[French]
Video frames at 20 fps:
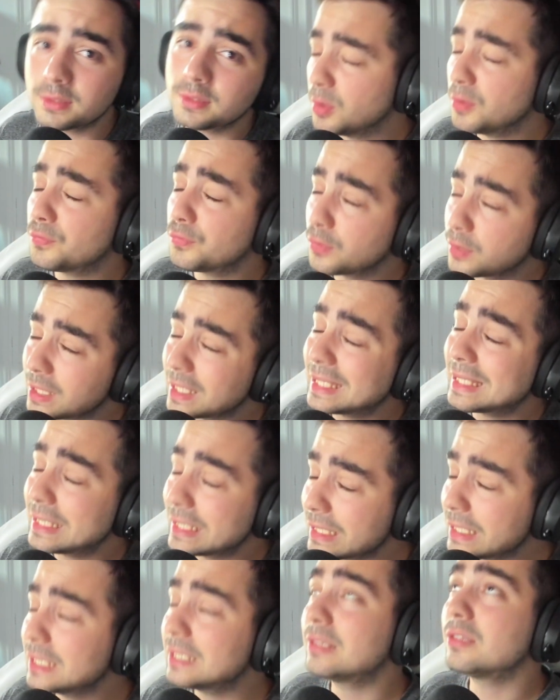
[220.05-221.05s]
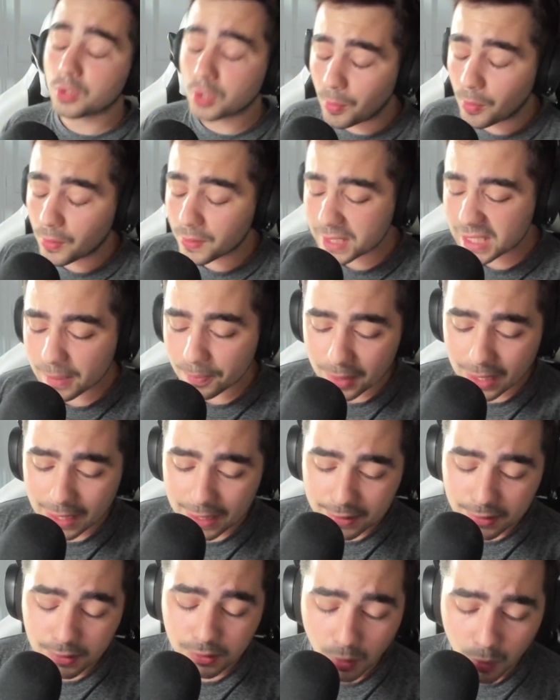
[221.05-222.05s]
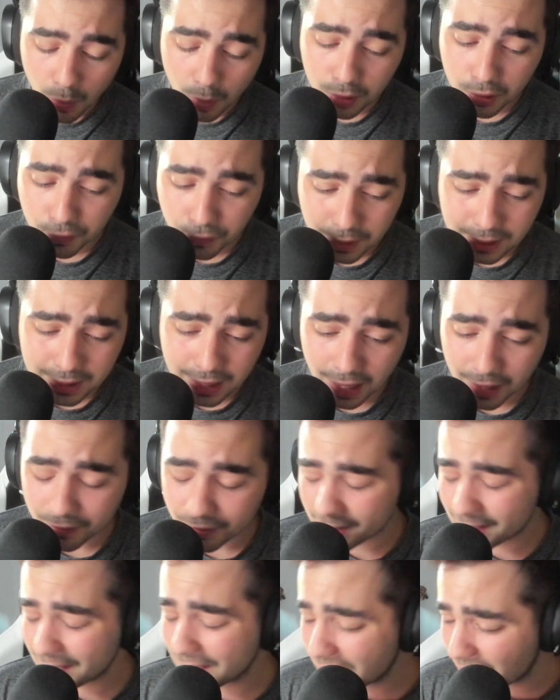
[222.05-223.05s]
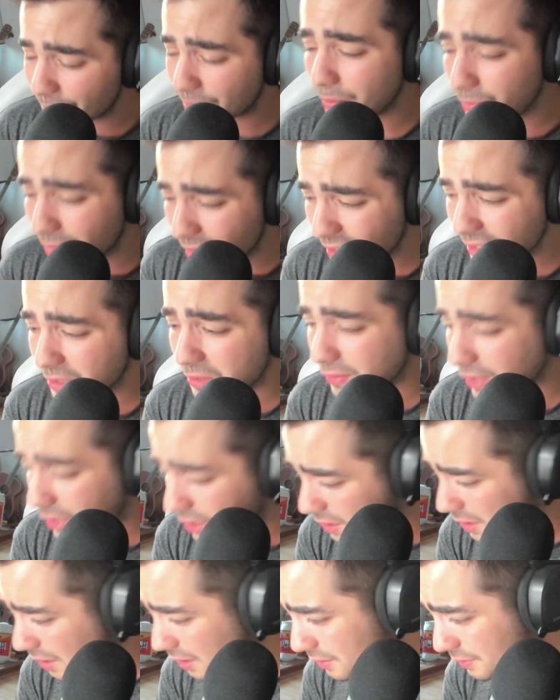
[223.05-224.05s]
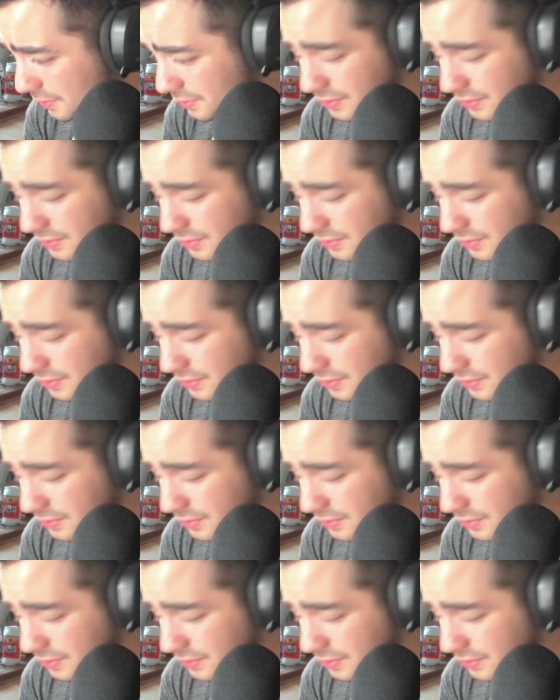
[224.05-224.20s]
Il faut des guides. Comment on se déplace dans World of Warcraft si j'ai pas mon guide de Varkov